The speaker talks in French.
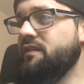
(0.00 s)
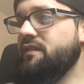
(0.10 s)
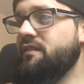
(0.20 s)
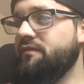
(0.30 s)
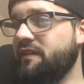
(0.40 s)

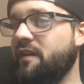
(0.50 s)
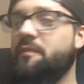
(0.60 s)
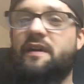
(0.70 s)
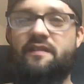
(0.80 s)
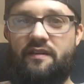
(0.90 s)
Fat
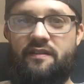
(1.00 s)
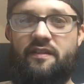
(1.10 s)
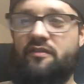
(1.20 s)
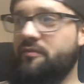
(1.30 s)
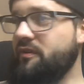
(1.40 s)
Impact,
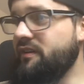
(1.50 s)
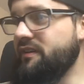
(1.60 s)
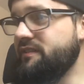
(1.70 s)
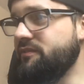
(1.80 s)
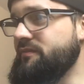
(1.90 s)
exactement, euh,
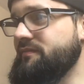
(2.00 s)
dis-nous.